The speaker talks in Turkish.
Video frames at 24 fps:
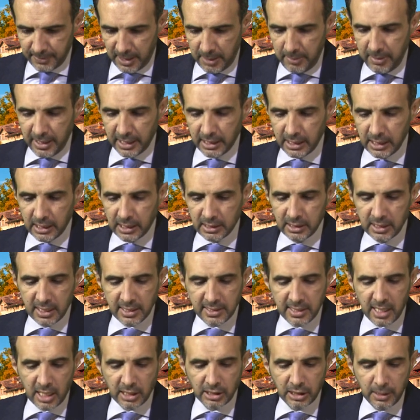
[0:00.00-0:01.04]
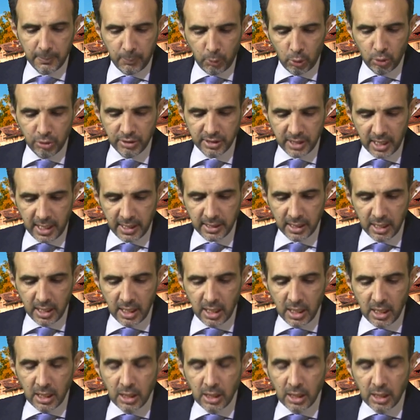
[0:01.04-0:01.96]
Emekli kadına sahte polisler